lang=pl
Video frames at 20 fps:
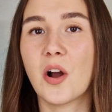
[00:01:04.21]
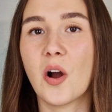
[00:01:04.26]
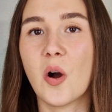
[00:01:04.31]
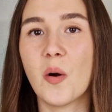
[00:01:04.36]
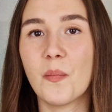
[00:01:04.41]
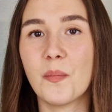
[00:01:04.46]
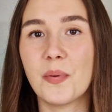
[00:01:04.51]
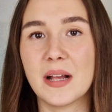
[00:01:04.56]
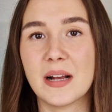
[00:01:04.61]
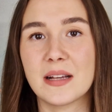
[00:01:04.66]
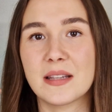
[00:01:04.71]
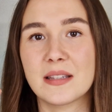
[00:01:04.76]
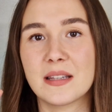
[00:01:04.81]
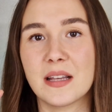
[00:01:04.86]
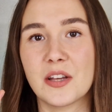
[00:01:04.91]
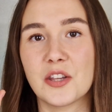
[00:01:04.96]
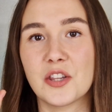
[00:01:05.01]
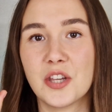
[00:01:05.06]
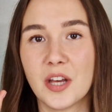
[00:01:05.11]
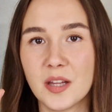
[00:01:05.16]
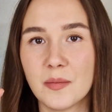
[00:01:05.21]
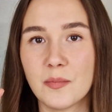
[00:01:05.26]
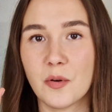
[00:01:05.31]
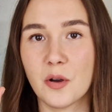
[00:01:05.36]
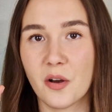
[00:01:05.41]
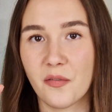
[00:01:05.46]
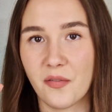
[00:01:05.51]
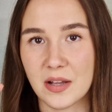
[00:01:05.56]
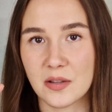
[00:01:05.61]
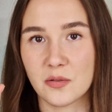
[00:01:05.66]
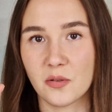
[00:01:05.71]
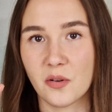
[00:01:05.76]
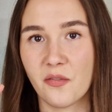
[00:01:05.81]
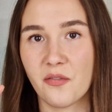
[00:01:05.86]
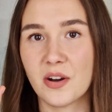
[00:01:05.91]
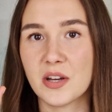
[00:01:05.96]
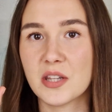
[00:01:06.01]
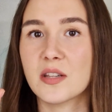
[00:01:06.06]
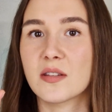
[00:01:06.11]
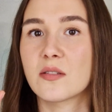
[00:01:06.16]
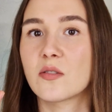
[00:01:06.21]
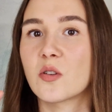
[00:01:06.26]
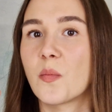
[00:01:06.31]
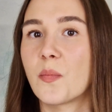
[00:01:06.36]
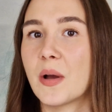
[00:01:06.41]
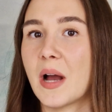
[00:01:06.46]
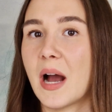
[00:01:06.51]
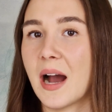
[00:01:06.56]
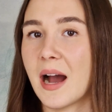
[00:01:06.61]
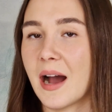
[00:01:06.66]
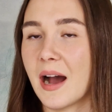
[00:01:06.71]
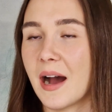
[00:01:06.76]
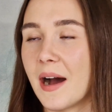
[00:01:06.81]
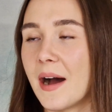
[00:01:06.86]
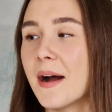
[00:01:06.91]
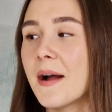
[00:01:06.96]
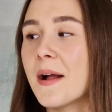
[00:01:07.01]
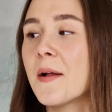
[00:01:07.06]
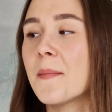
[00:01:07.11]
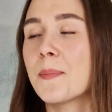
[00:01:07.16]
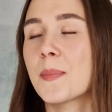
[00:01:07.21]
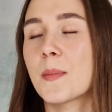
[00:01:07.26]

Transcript: kompleks siedmiu kwasów właśnie z grupy AH.